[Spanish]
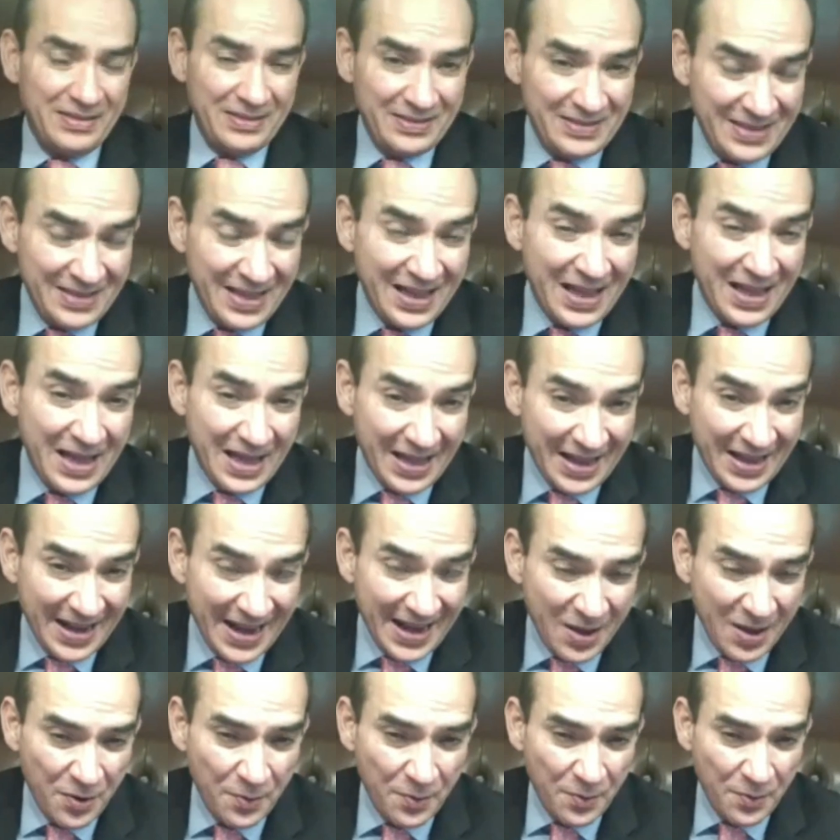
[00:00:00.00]
deja
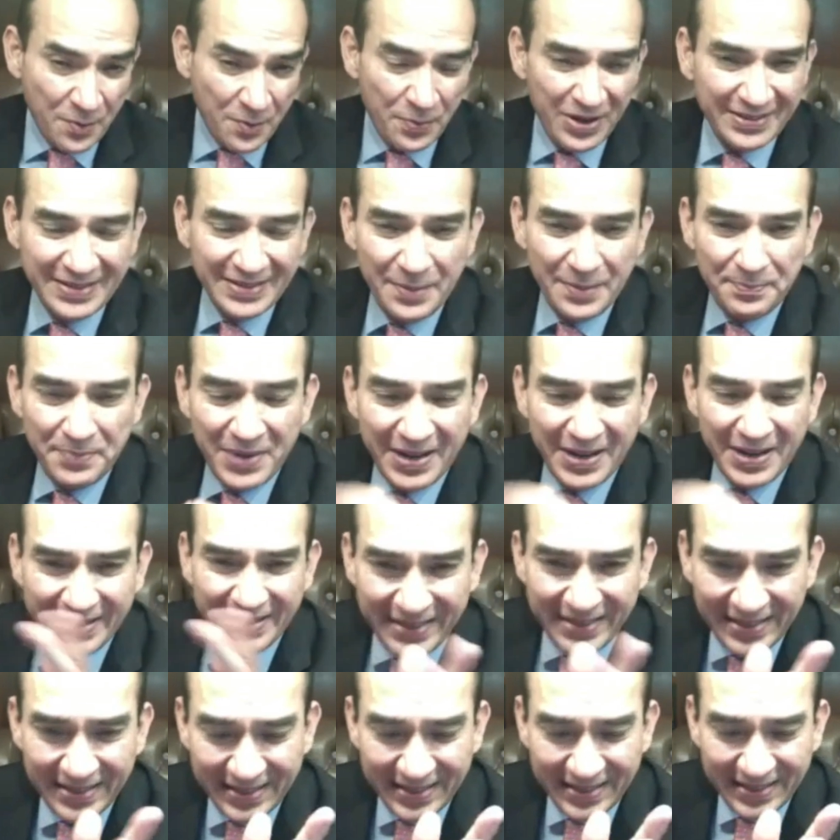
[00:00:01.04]
claro por esta
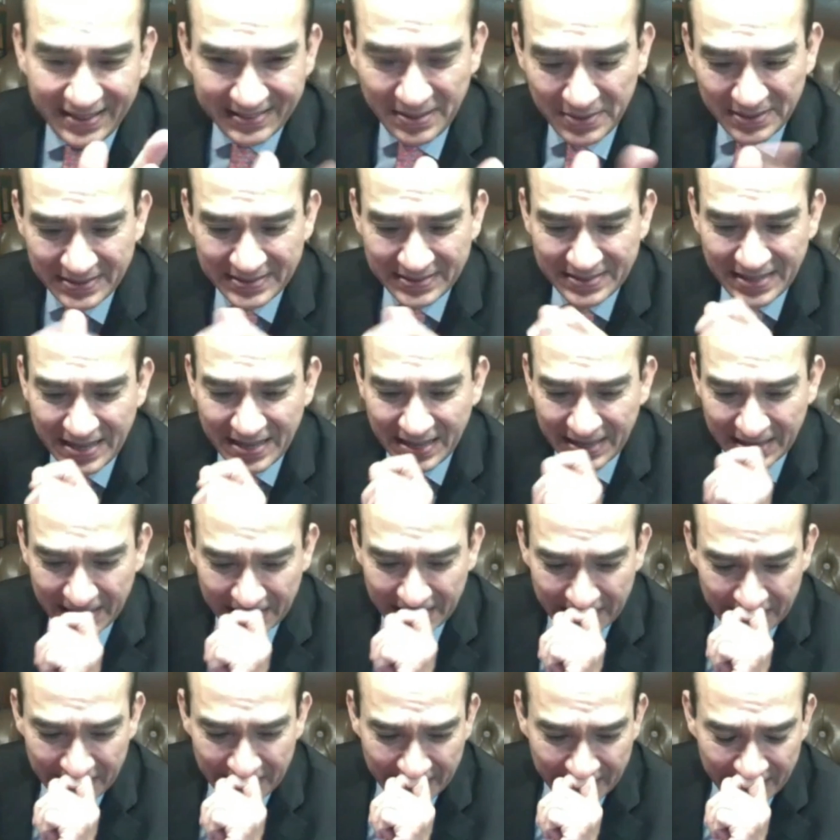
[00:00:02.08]
parte este mensaje
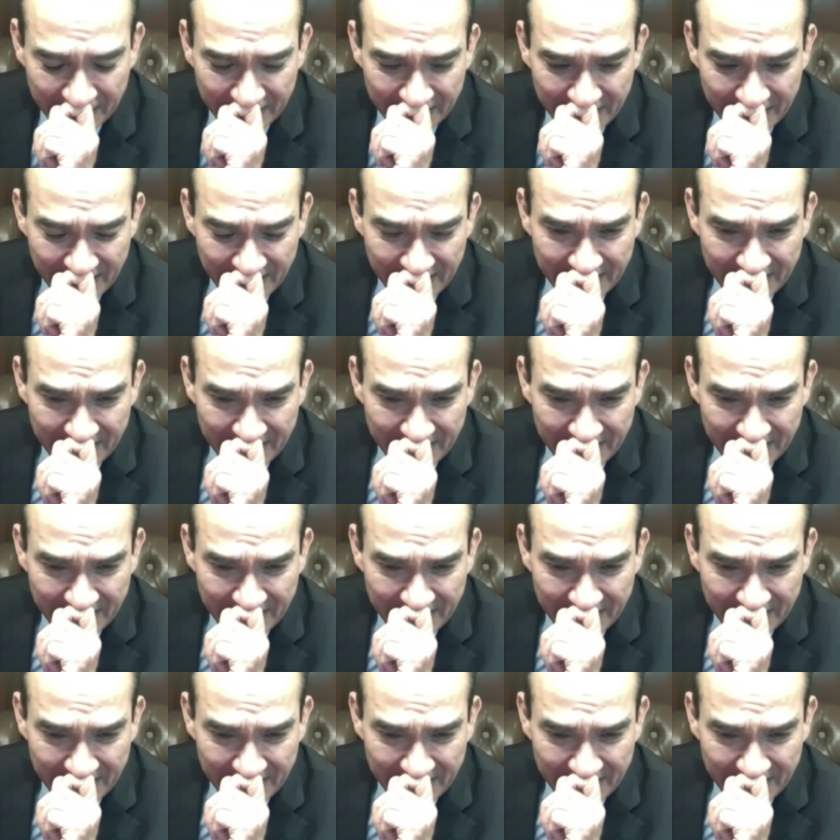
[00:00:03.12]
de